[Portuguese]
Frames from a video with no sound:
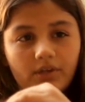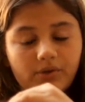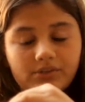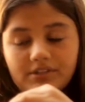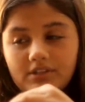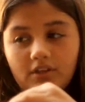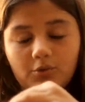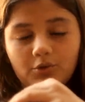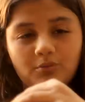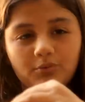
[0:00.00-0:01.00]
Eu já sei,
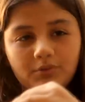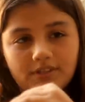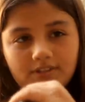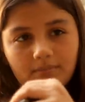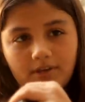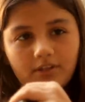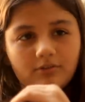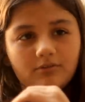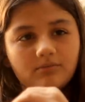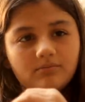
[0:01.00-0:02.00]
todo mundo tá
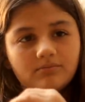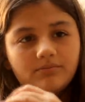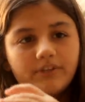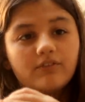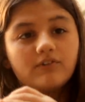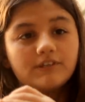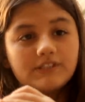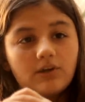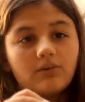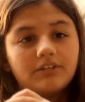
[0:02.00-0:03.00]
sabendo que
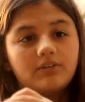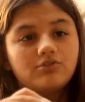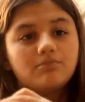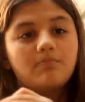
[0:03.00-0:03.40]
você é um ladrão de